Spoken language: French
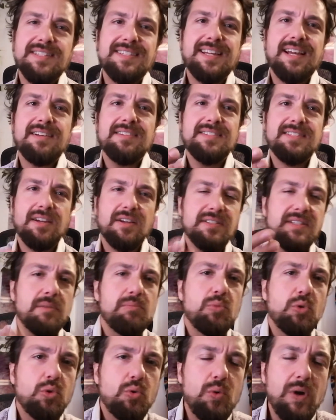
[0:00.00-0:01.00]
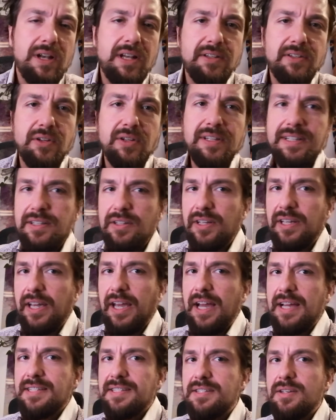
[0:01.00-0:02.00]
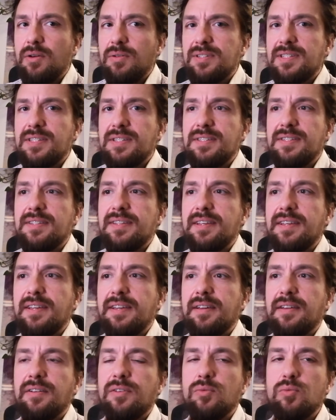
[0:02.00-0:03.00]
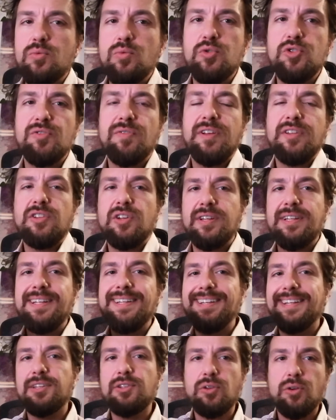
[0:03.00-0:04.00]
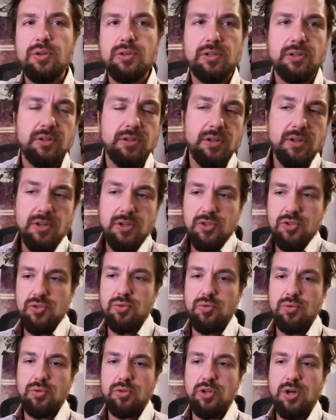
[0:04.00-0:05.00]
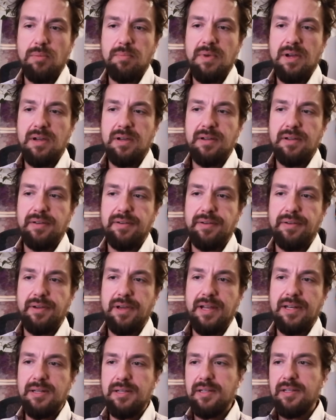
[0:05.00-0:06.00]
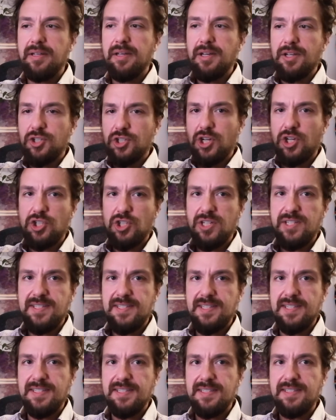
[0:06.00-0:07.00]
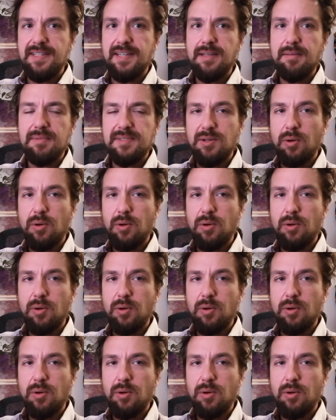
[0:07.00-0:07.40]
sera, ça ressemble beaucoup à l'atelier de création assistée euh, où je vais donner des trucs sur comment euh, aller chercher ces idées.